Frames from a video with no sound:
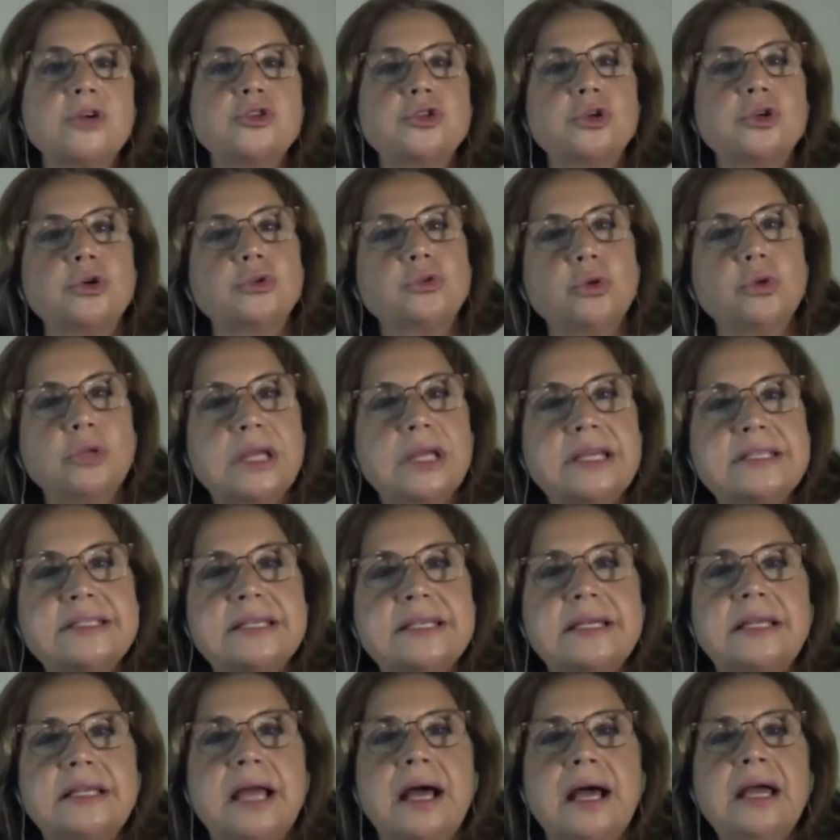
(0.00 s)

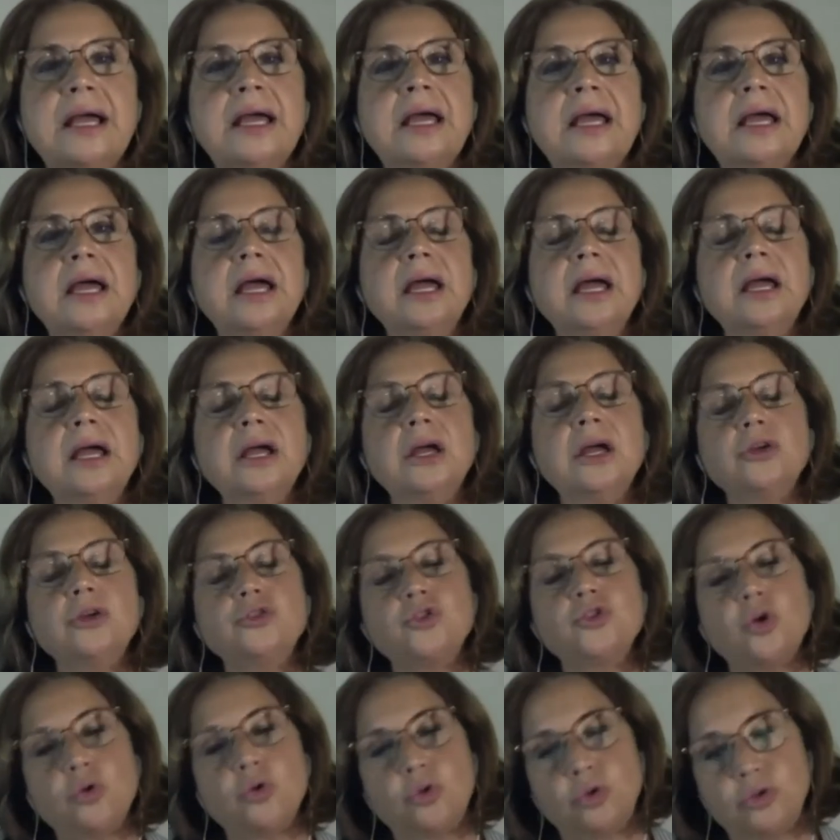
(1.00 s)
Dolayısıyla e,
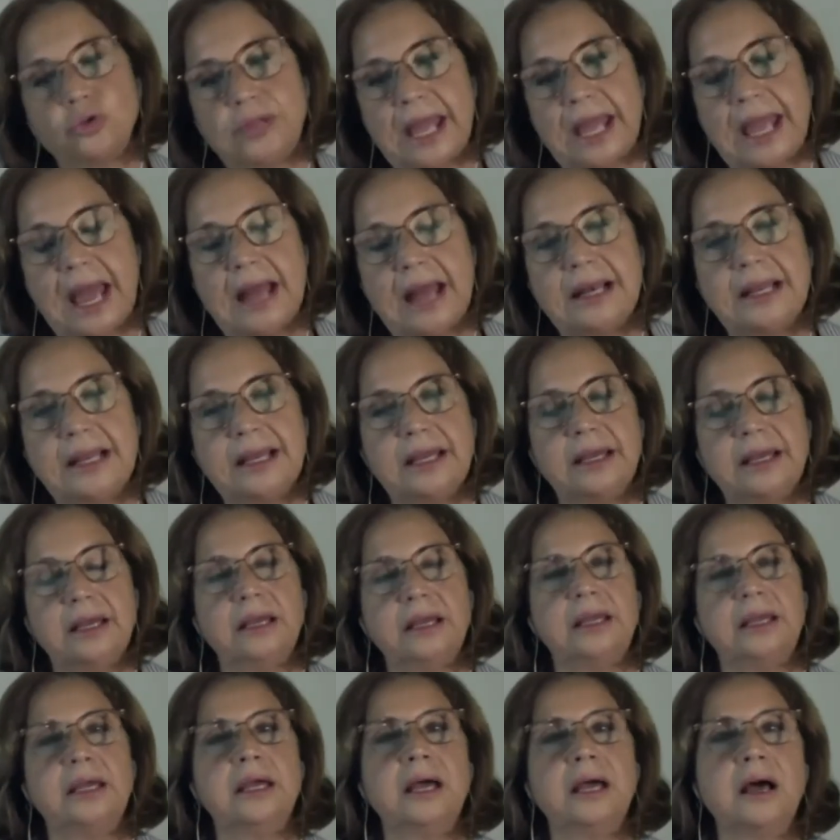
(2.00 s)
çok değerli
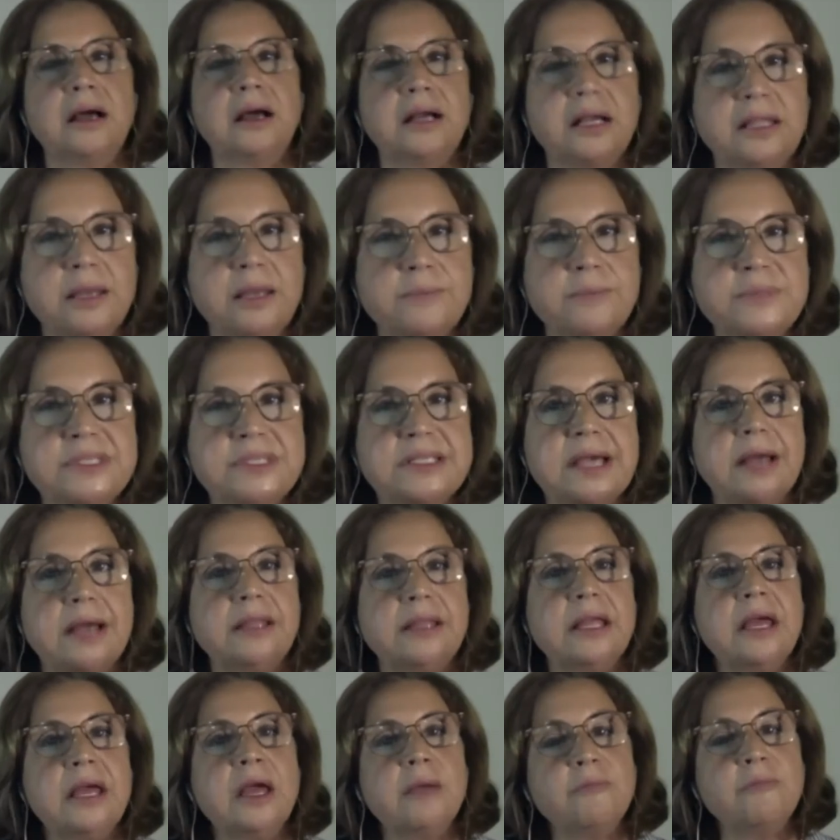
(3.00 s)
e, akademisyen
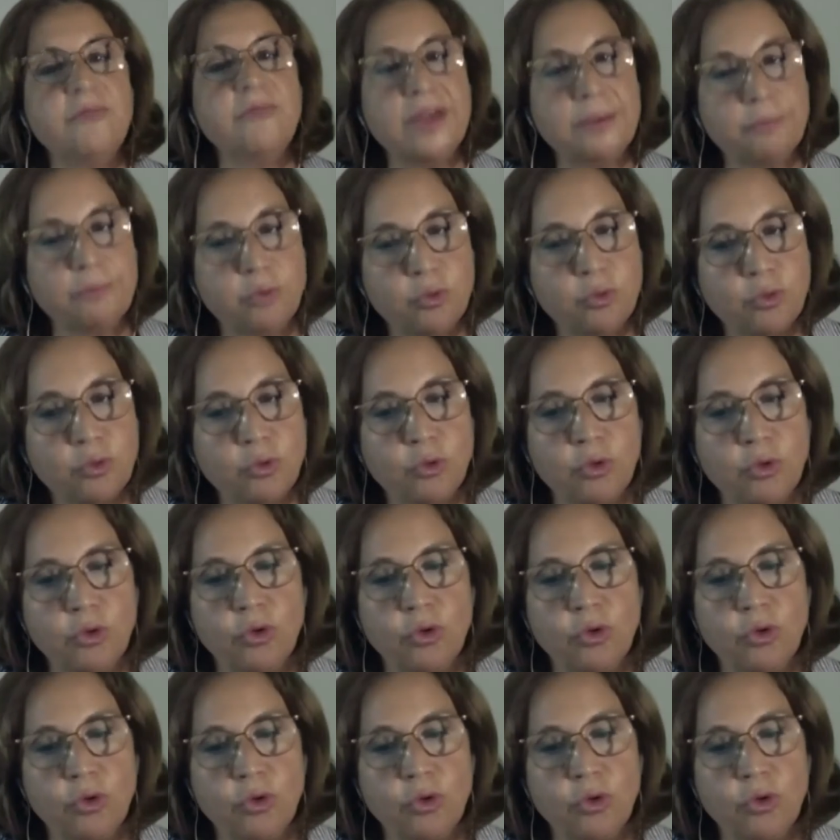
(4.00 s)
ve bu e,